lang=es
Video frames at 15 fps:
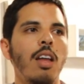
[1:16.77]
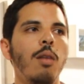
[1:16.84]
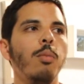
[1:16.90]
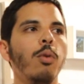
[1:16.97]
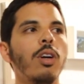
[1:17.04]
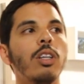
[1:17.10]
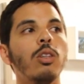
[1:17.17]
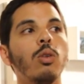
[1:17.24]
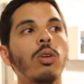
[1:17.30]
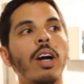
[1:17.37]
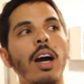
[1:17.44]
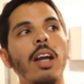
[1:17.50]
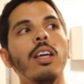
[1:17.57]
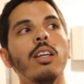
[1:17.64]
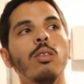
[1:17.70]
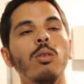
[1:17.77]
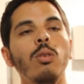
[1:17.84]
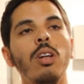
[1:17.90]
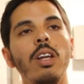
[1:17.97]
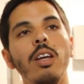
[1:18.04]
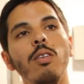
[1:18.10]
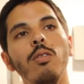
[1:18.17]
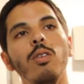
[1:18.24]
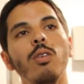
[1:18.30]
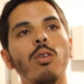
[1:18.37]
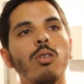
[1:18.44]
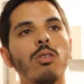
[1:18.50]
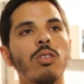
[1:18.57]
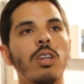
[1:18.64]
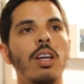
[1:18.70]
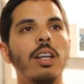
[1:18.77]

el poder tocar estos libros,